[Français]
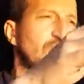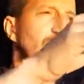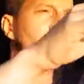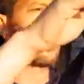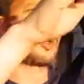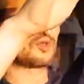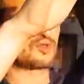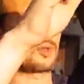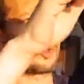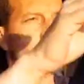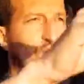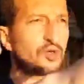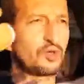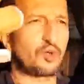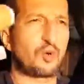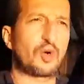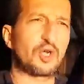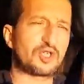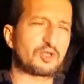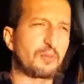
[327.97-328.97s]
Euh, dans le
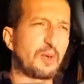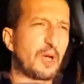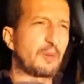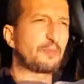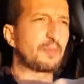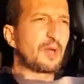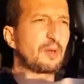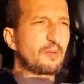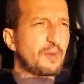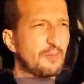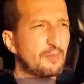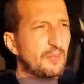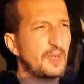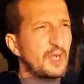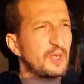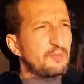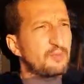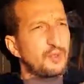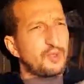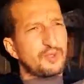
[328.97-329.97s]
3, je me rappelle même
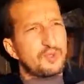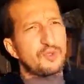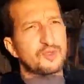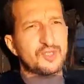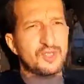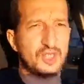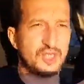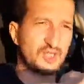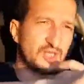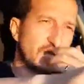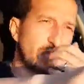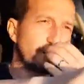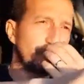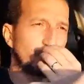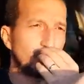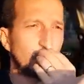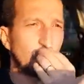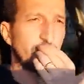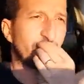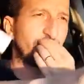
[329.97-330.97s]
pas, et pourtant c'est
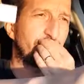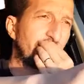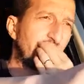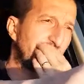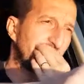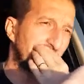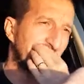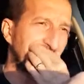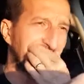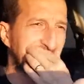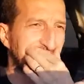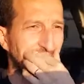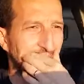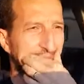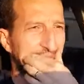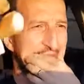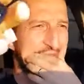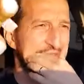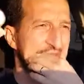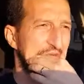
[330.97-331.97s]
Seymour Hoffman,
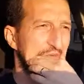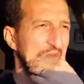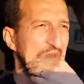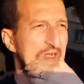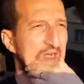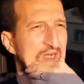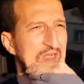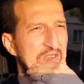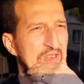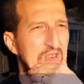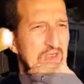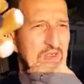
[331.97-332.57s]
l'acteur principal.